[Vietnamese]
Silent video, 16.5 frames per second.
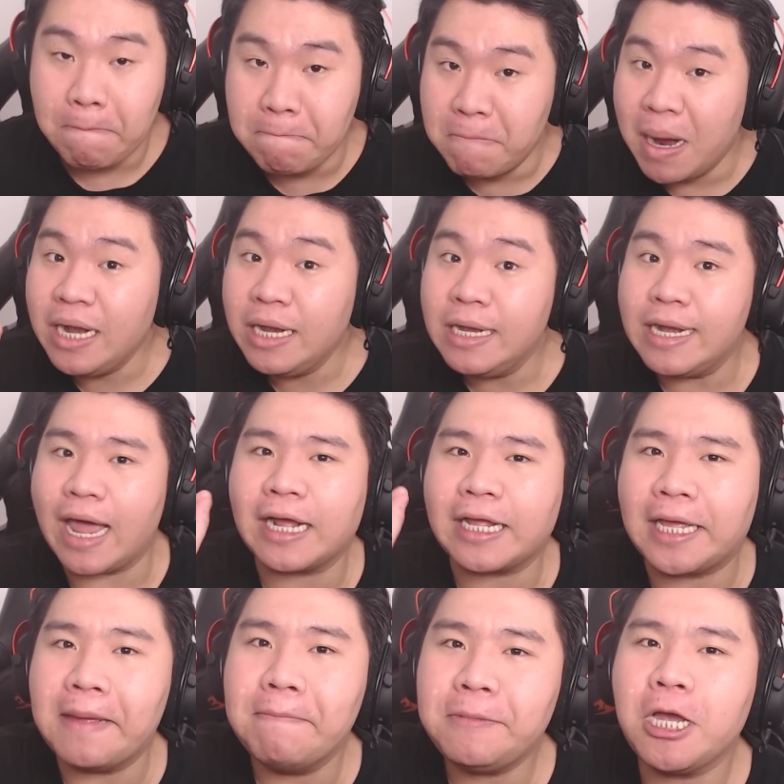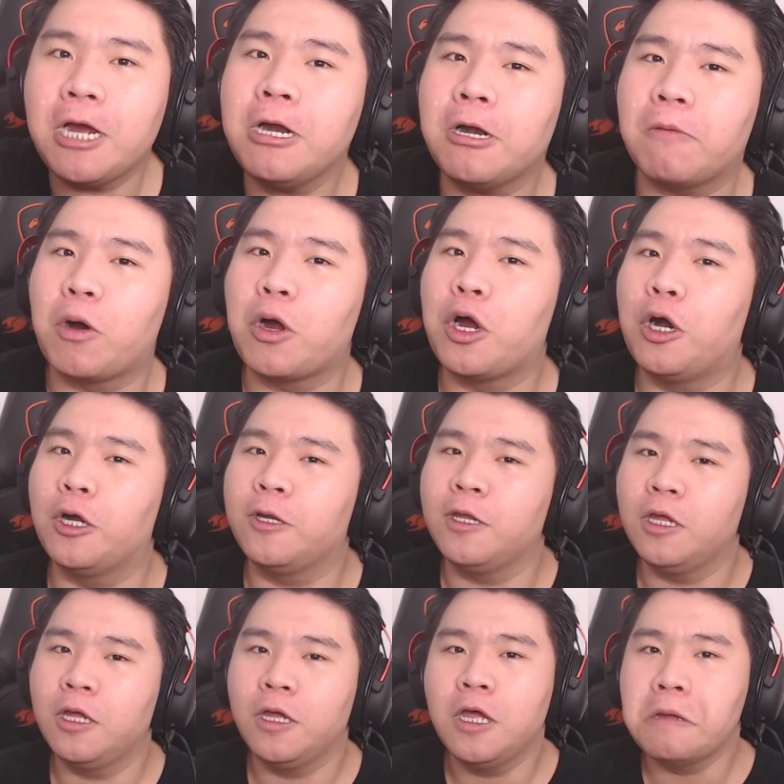Mình đã kiểm chứng rồi mọi người.
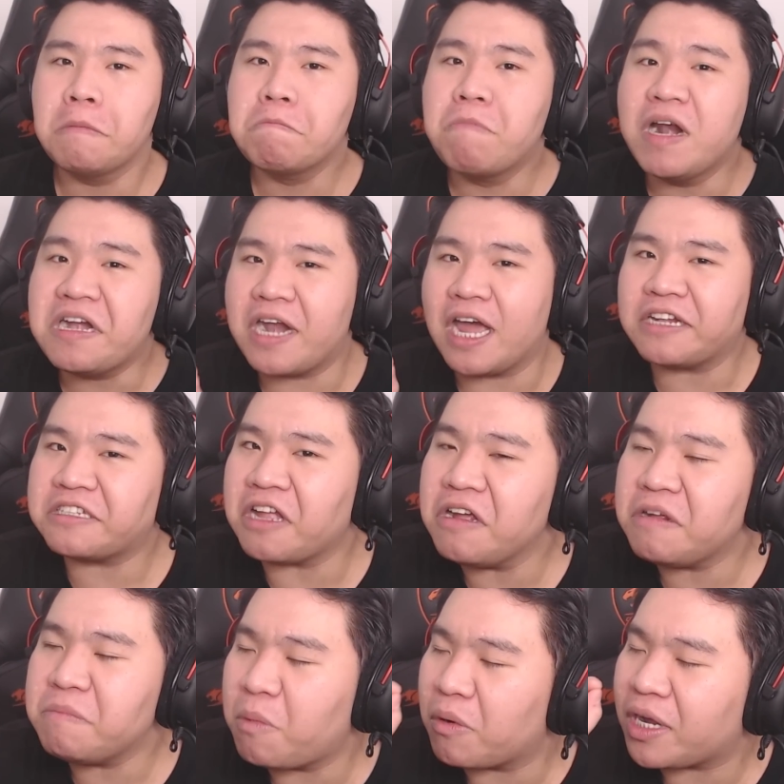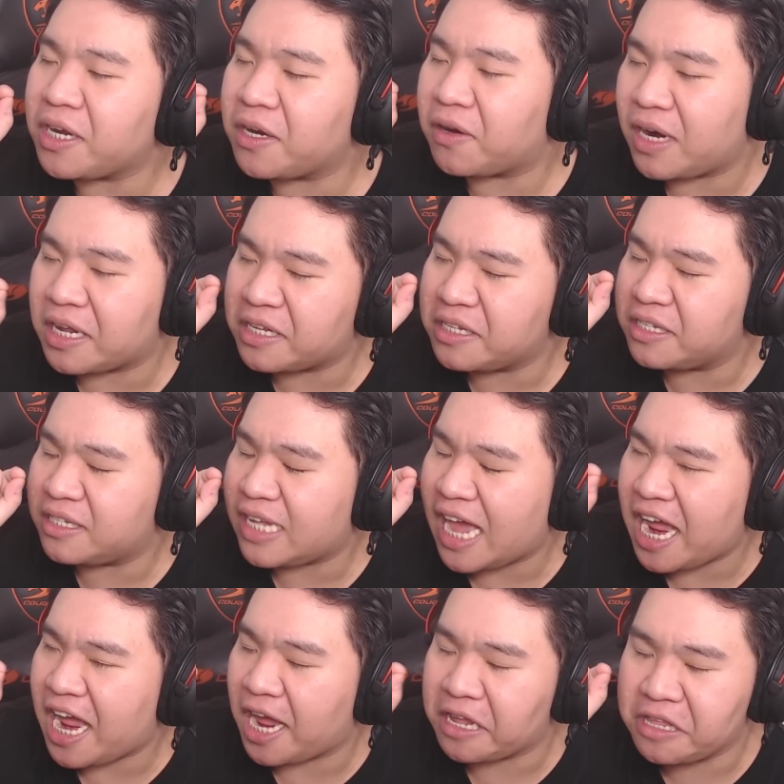Mình đã tới một cái gọi là
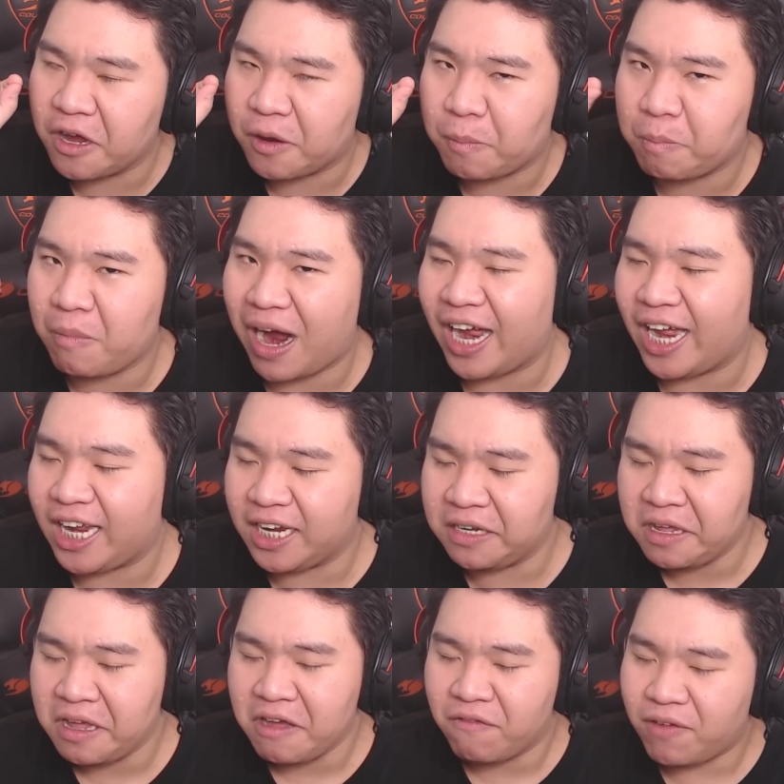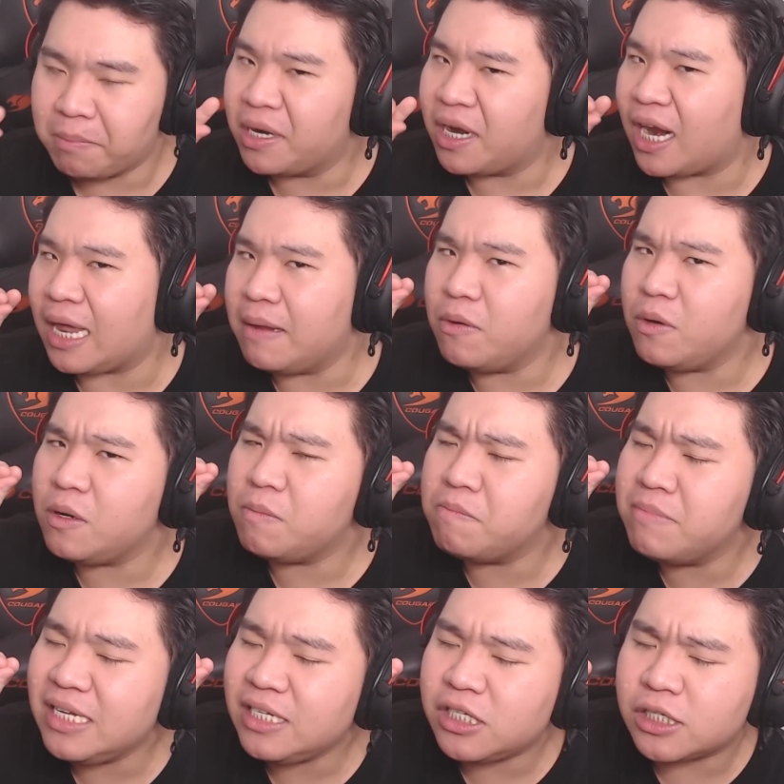nhà hàng Nhật Bản và mình lấy
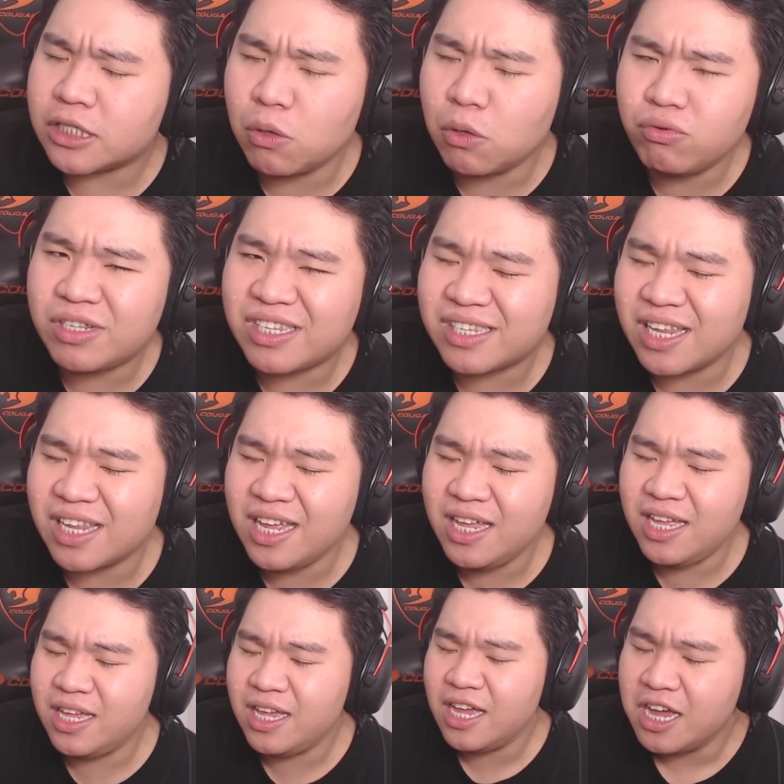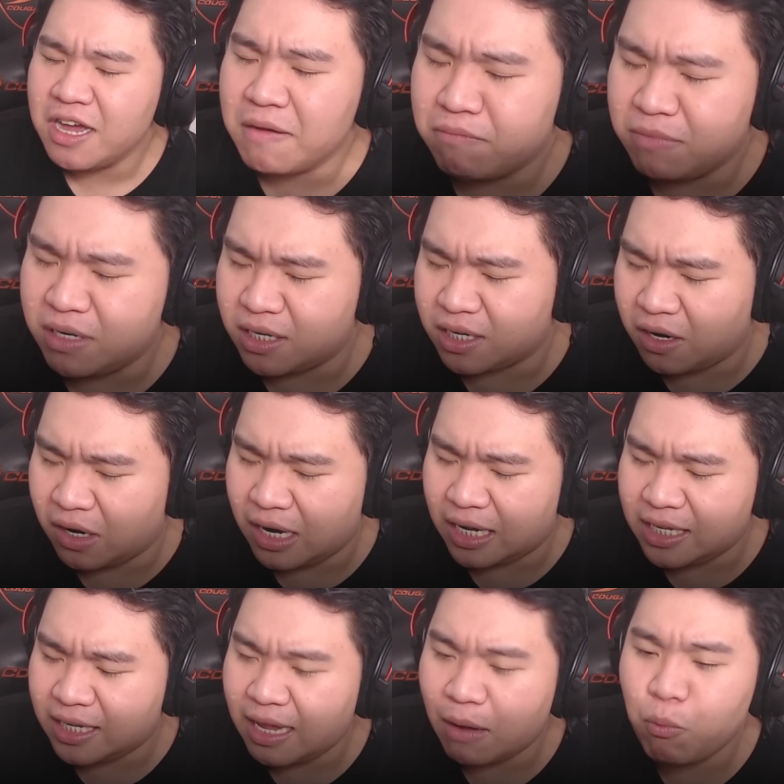miếng sushi, mình gọi là
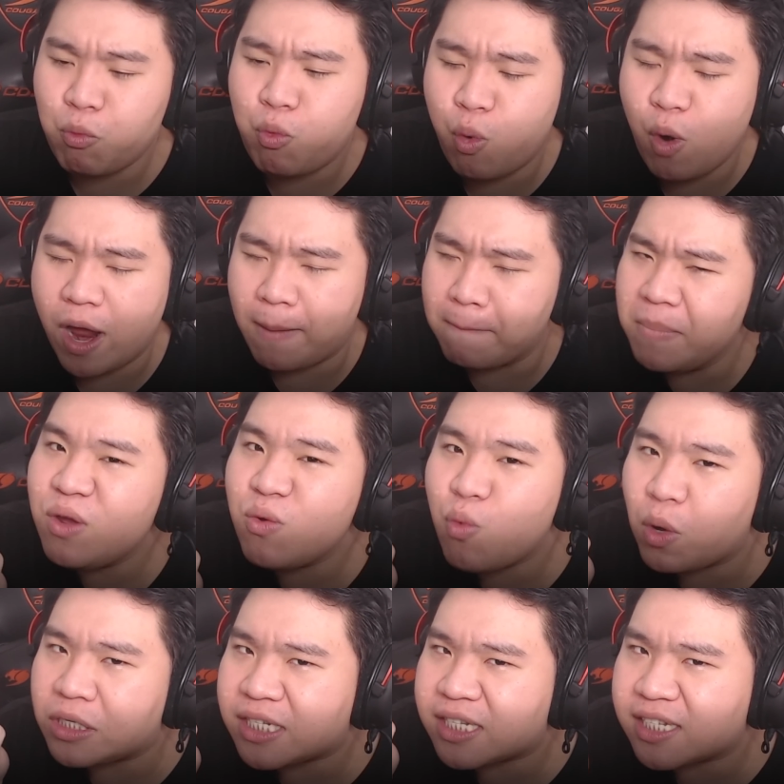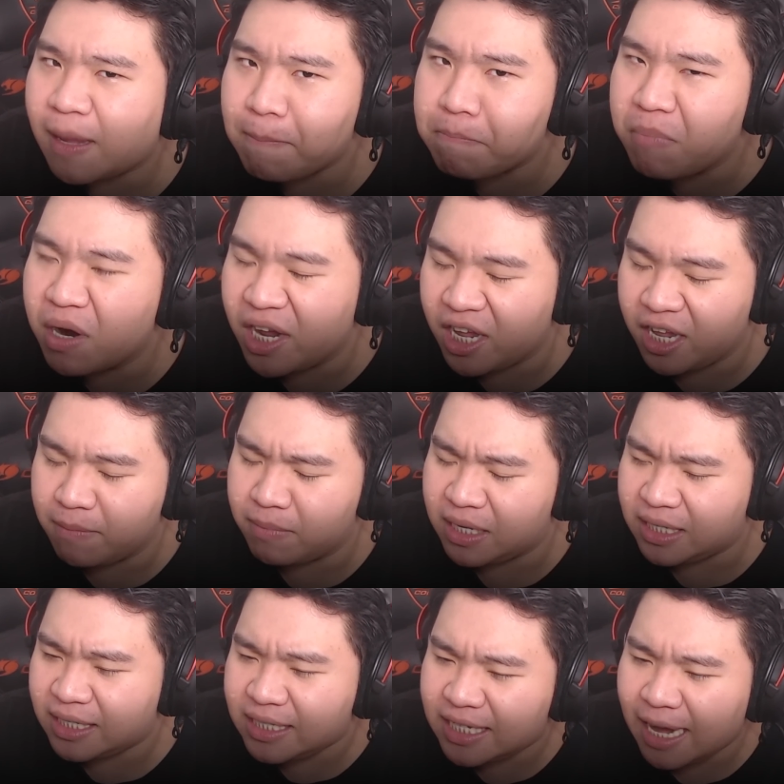gì ta, quệt miếng wasabi,
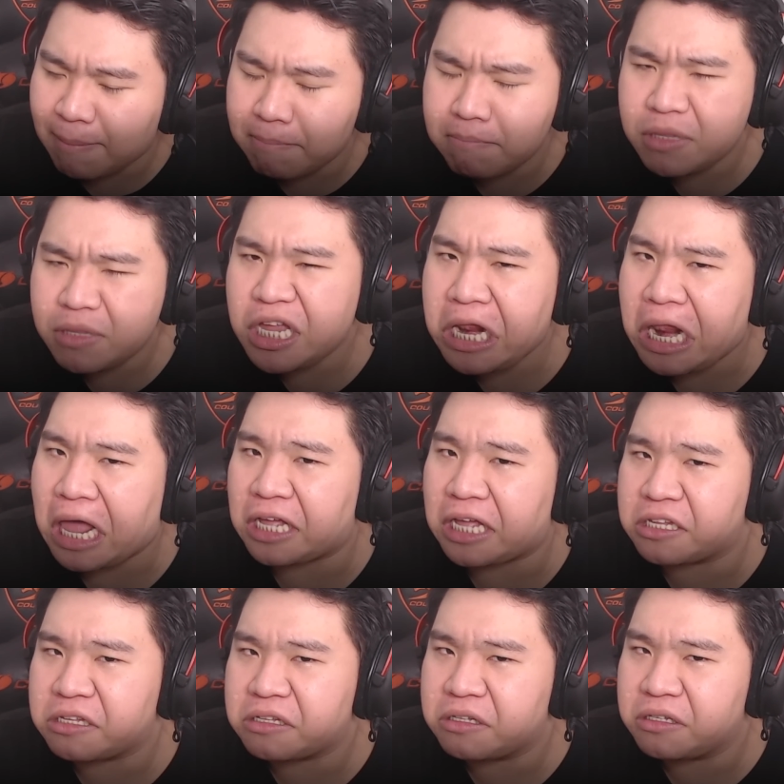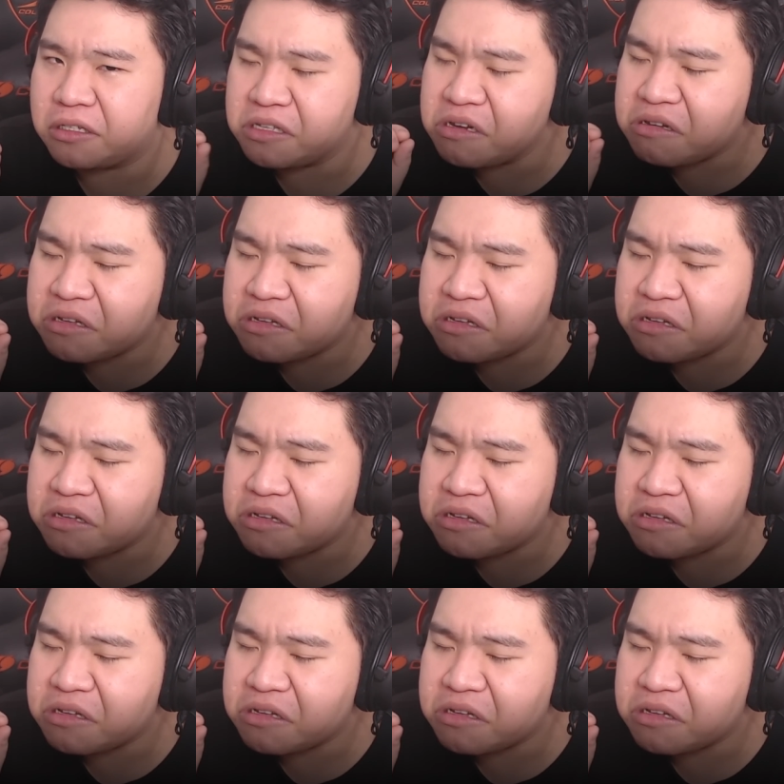mình chấm với lại nước